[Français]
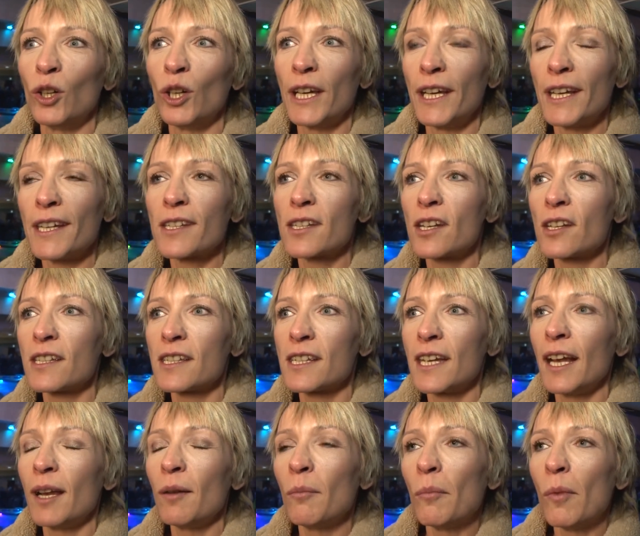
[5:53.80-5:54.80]

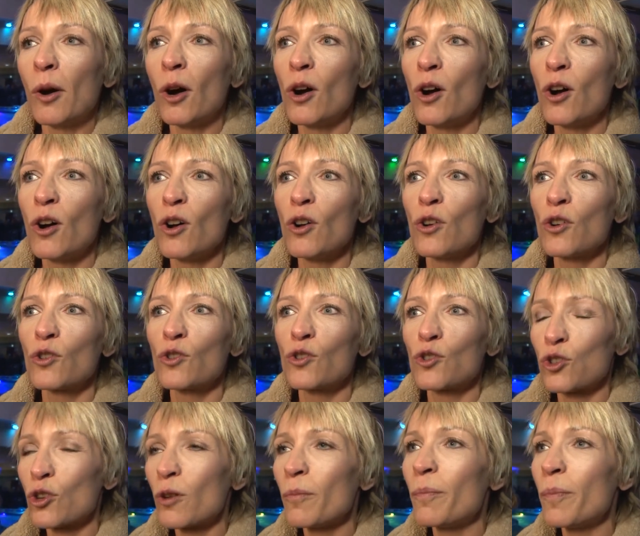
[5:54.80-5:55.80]
Essentiellement,
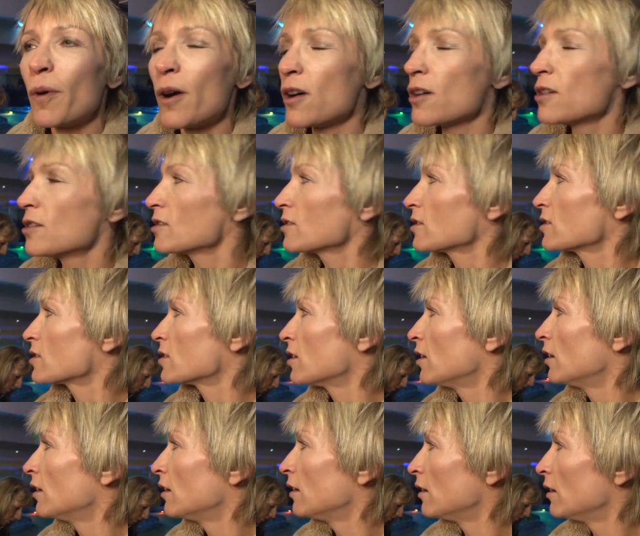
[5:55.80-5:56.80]
je pense,
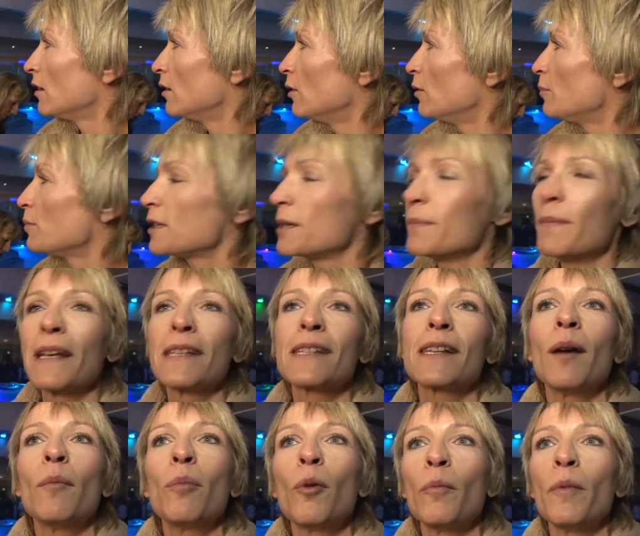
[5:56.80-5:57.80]
le petit
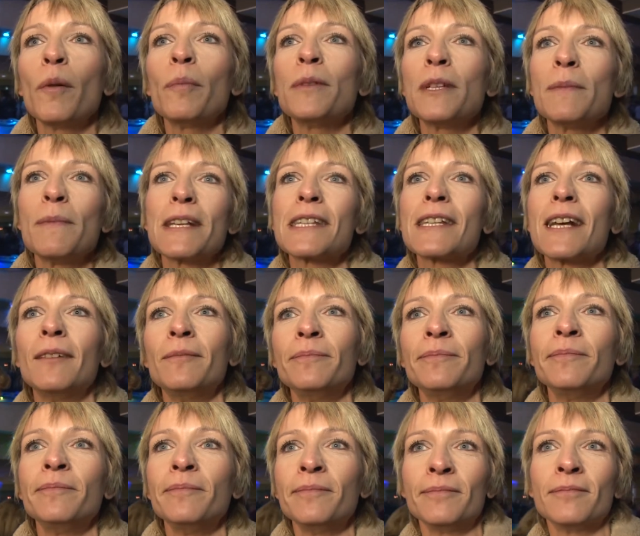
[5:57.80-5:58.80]
bassin, premier petit bassin.
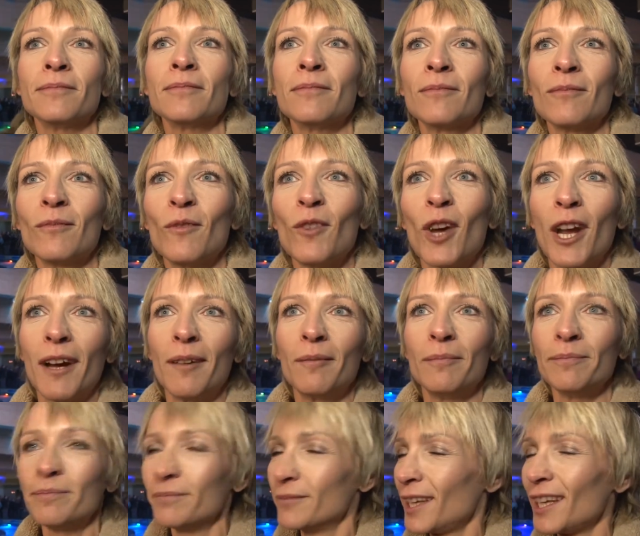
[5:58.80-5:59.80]
Voilà,
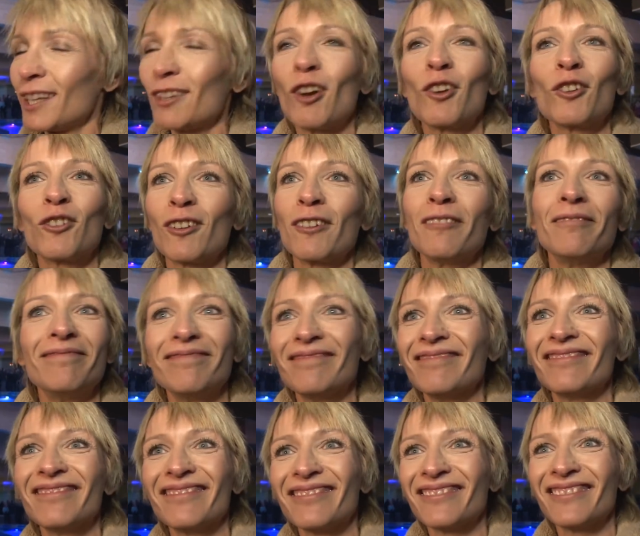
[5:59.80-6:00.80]
détente.
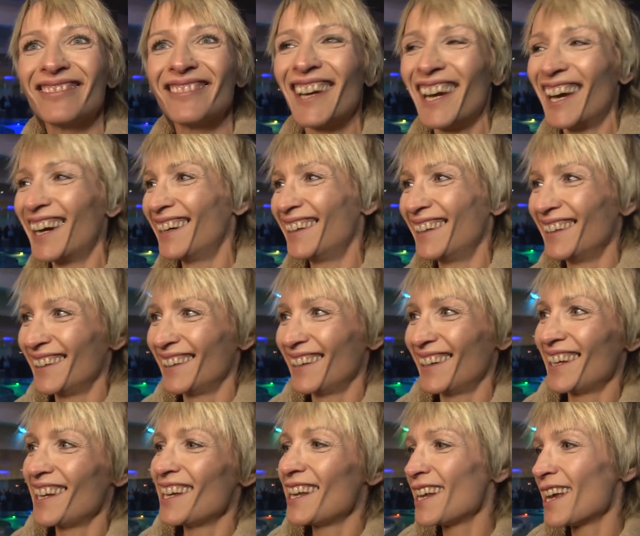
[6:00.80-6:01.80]
Voilà.
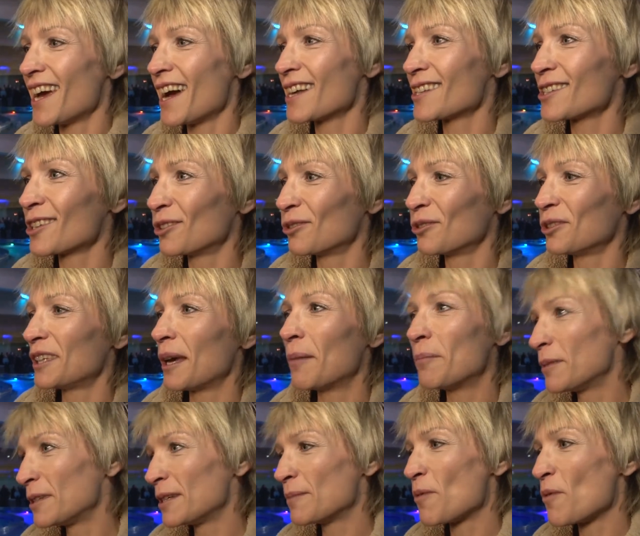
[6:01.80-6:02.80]
Et Léa, sans doute, un
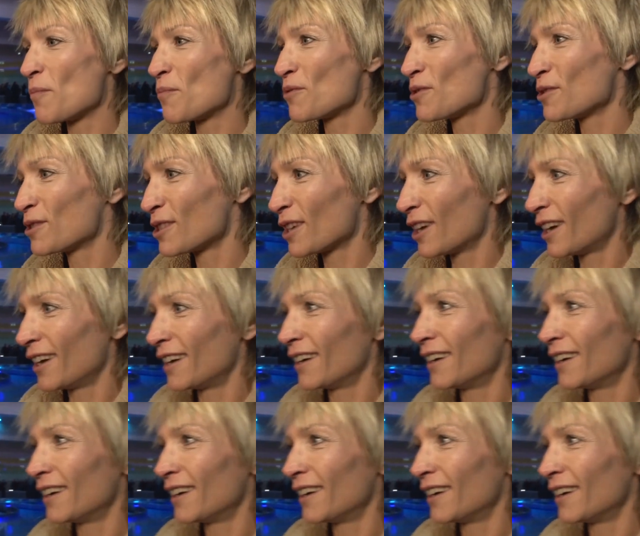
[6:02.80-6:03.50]
petit peu plus euh,